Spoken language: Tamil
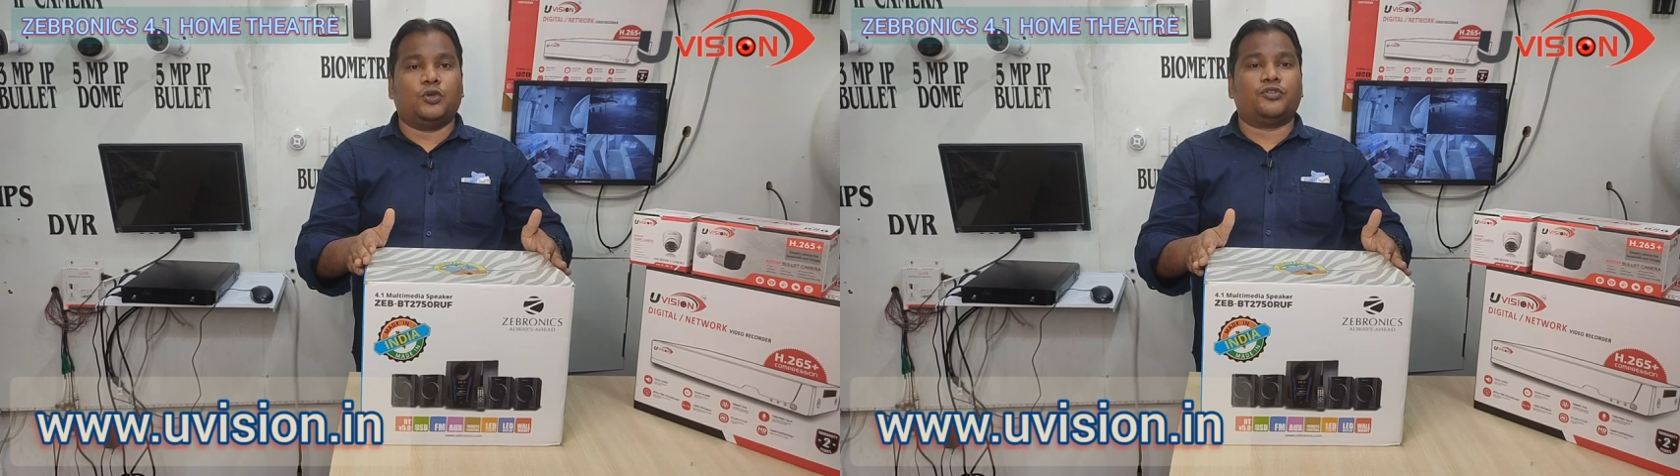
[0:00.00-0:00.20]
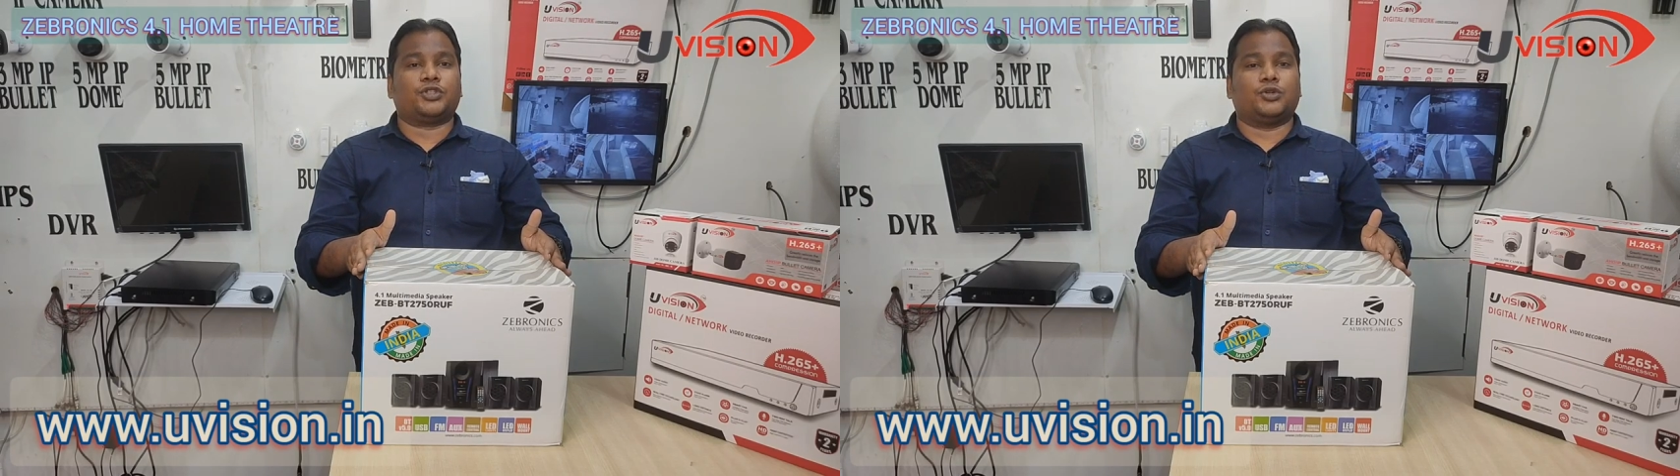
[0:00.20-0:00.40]

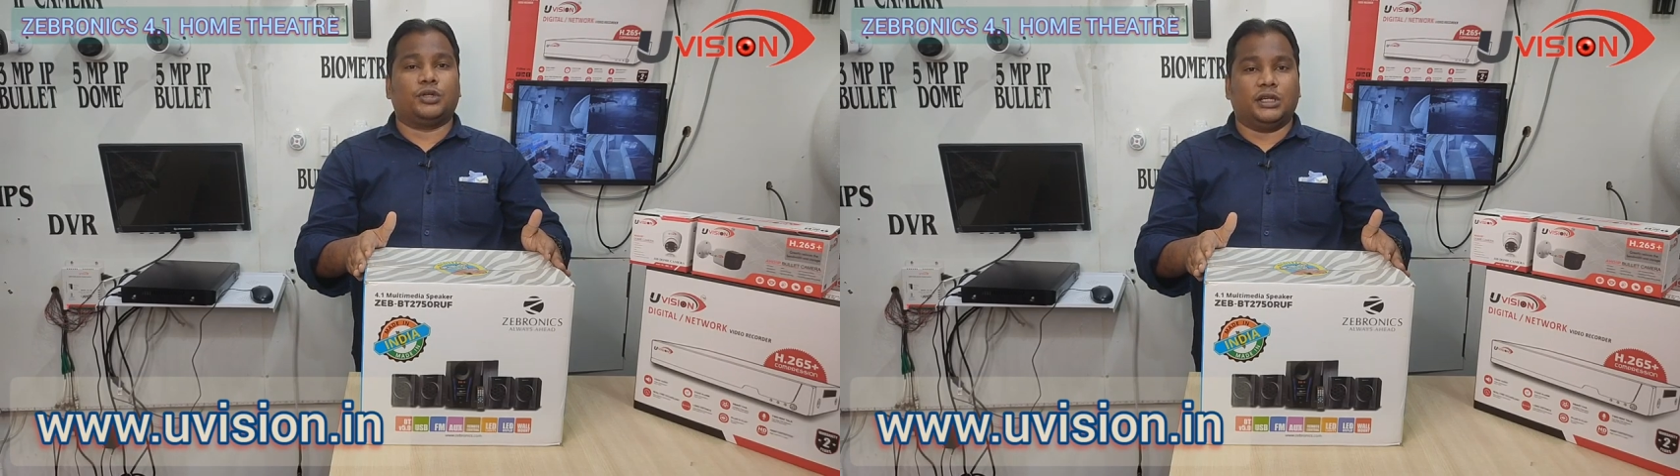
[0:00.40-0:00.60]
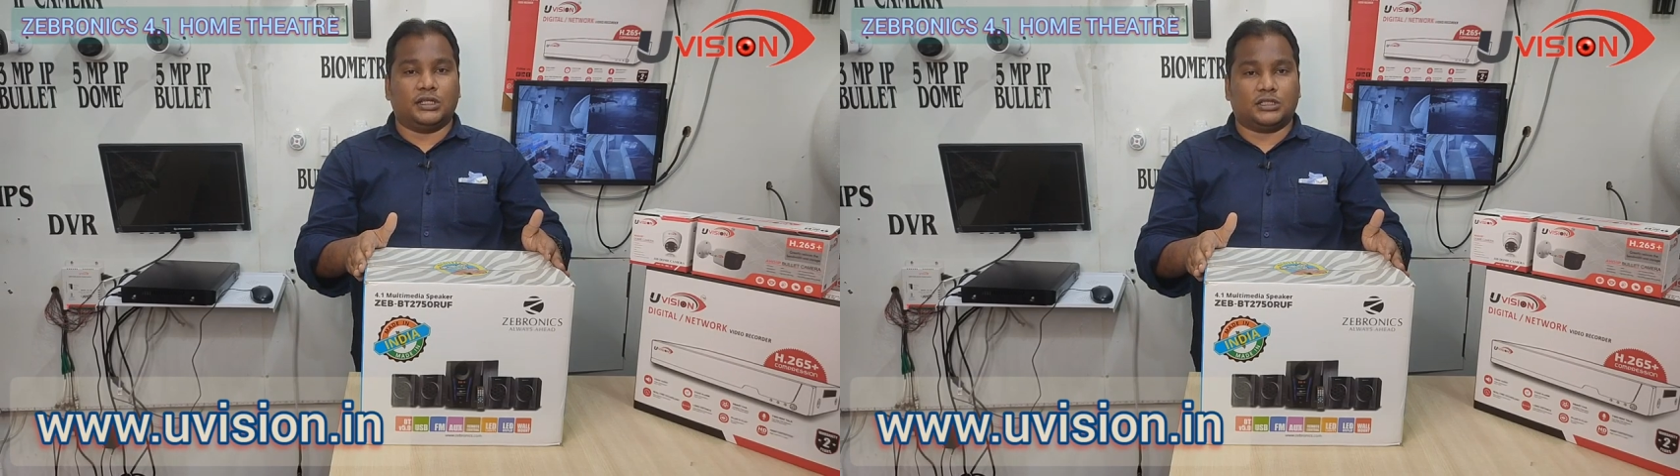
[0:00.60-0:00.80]
யூஎஸ்எல்
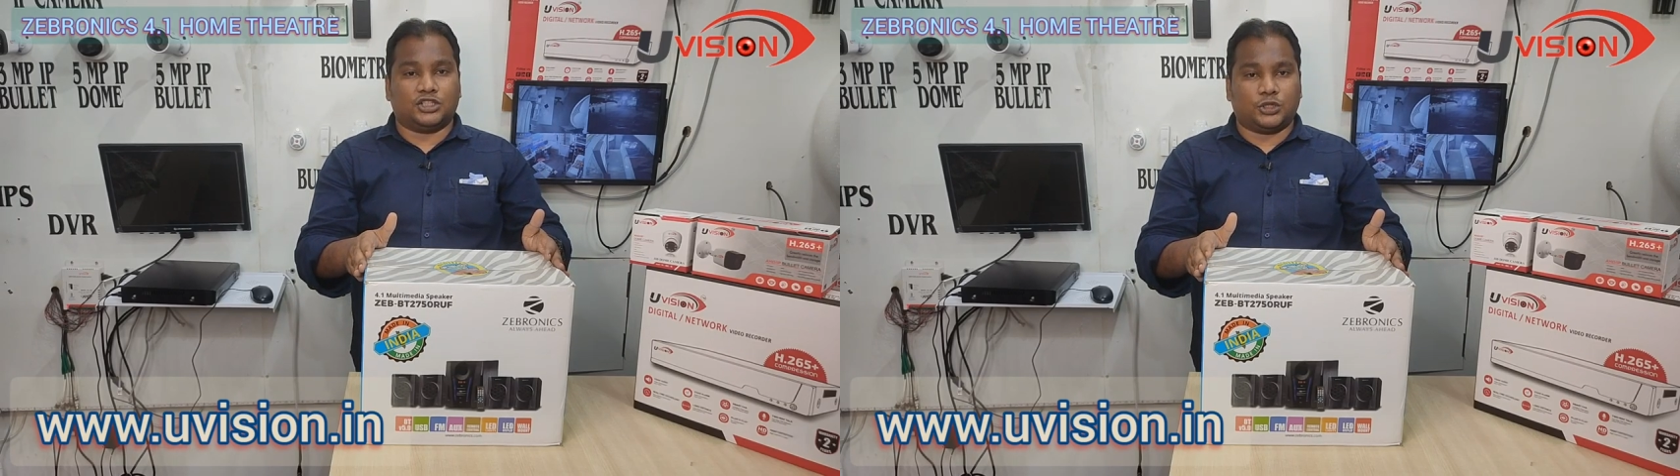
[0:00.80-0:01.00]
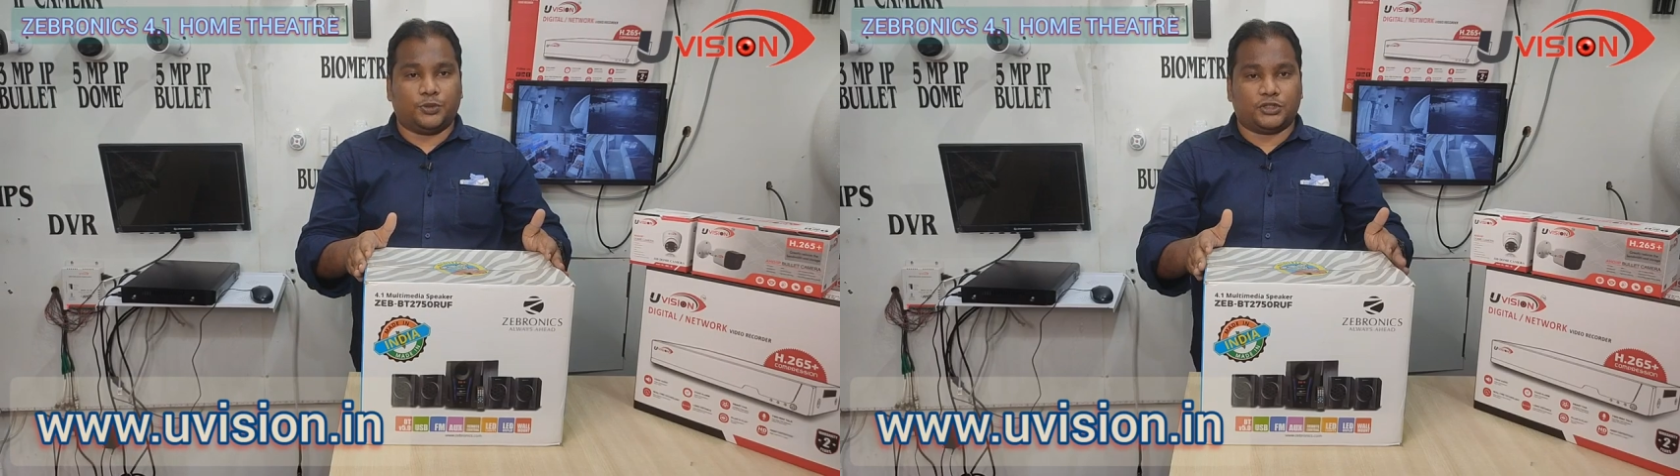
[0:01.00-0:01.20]
டீலர்ஸ்
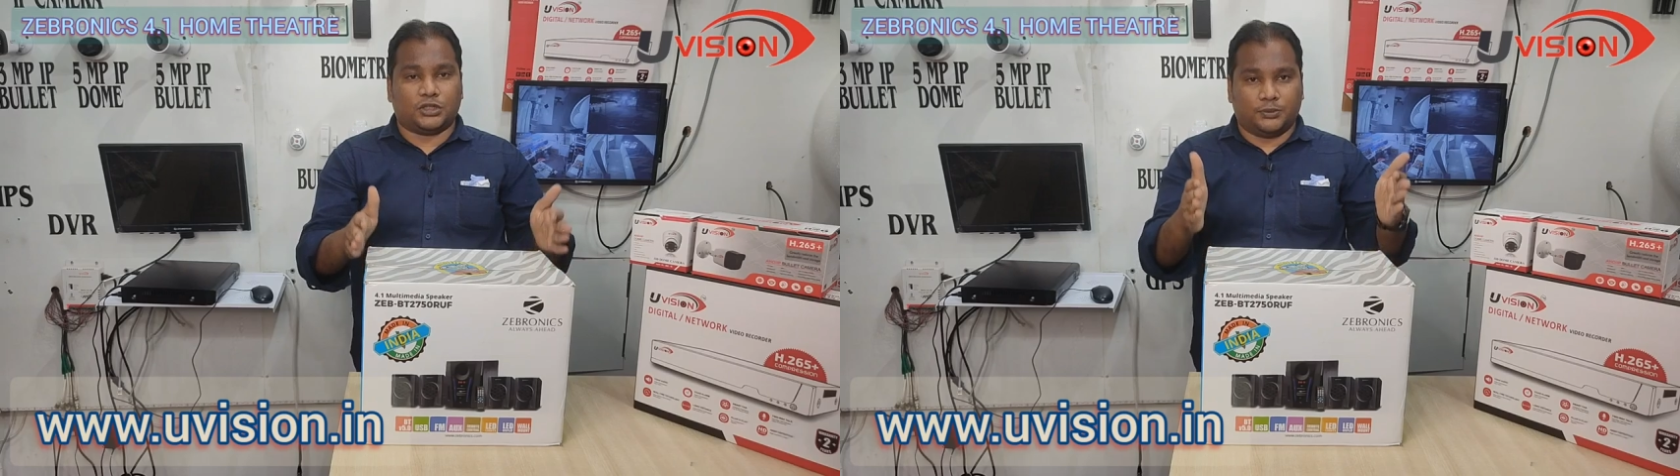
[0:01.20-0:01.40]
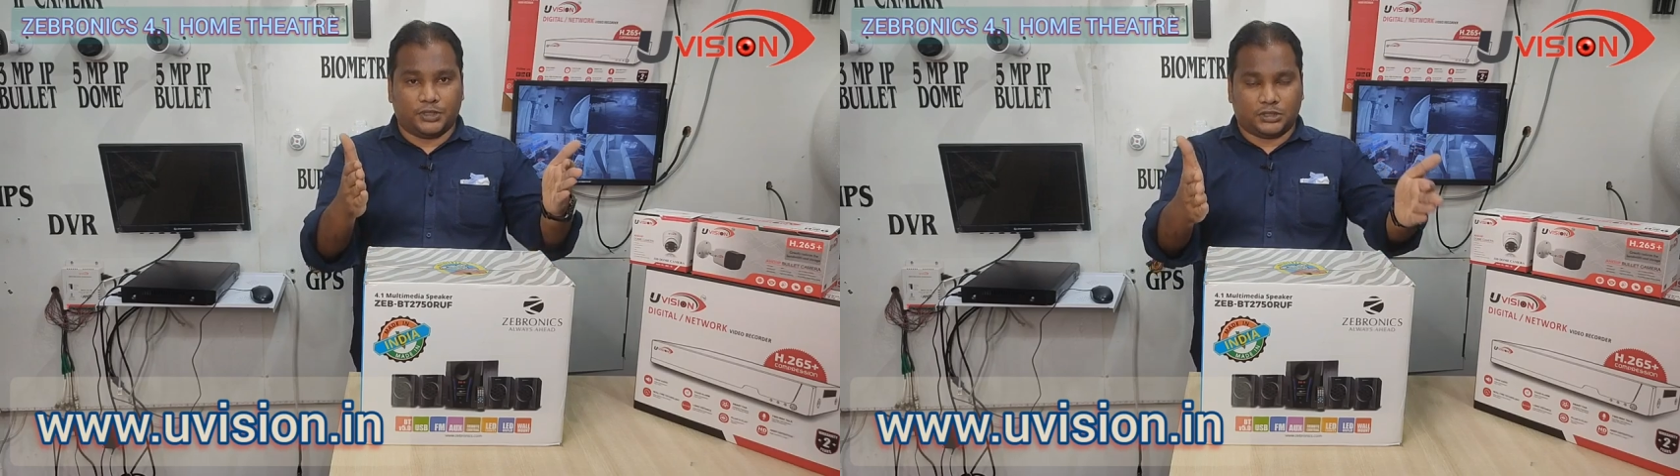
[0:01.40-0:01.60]
டிஸ்ட்ரிபியூட்டர்ஸ்
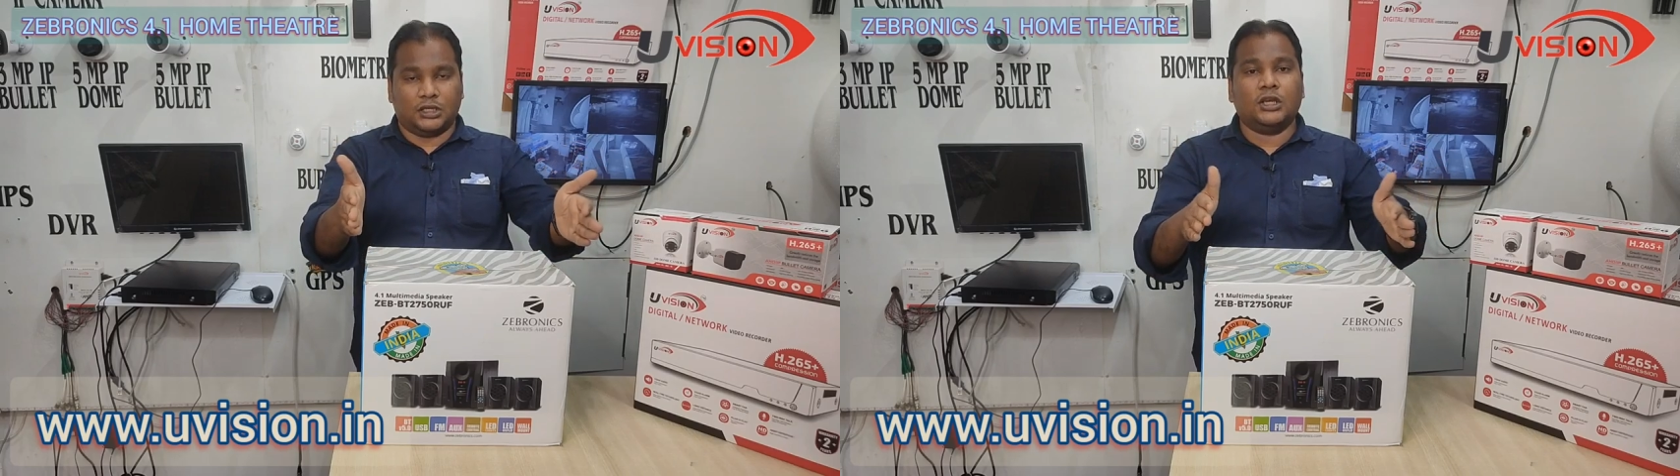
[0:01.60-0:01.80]
நம்பர்ஸ்